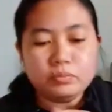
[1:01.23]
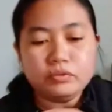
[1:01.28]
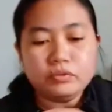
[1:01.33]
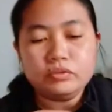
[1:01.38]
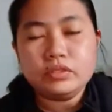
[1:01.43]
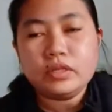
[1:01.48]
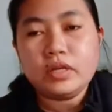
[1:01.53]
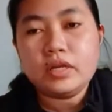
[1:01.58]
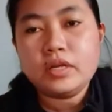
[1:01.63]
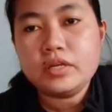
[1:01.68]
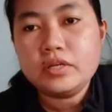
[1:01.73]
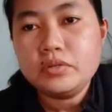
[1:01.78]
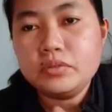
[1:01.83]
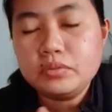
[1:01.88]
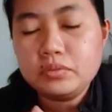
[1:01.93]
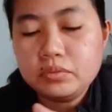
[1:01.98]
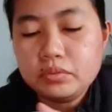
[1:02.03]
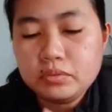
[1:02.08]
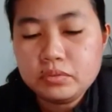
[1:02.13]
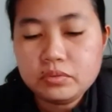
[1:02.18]
po tayo
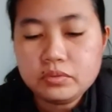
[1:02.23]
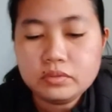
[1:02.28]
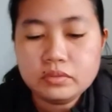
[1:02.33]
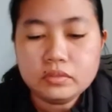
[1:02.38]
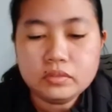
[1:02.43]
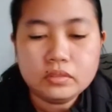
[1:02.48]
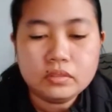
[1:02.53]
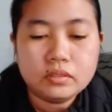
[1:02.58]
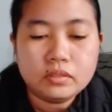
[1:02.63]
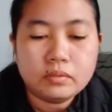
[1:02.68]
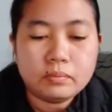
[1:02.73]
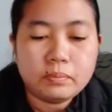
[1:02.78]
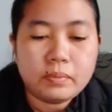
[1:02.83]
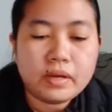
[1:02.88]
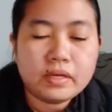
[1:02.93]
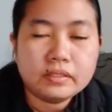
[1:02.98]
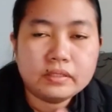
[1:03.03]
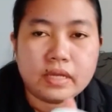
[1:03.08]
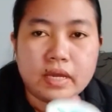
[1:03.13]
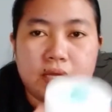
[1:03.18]

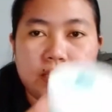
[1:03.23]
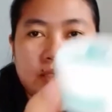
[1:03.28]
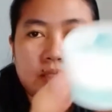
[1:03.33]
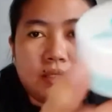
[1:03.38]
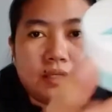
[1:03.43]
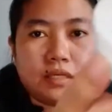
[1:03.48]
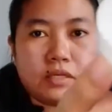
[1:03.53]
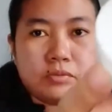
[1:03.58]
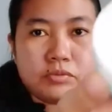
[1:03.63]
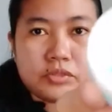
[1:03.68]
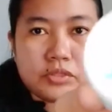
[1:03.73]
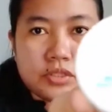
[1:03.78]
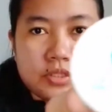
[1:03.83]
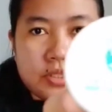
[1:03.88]
pang night cream siya,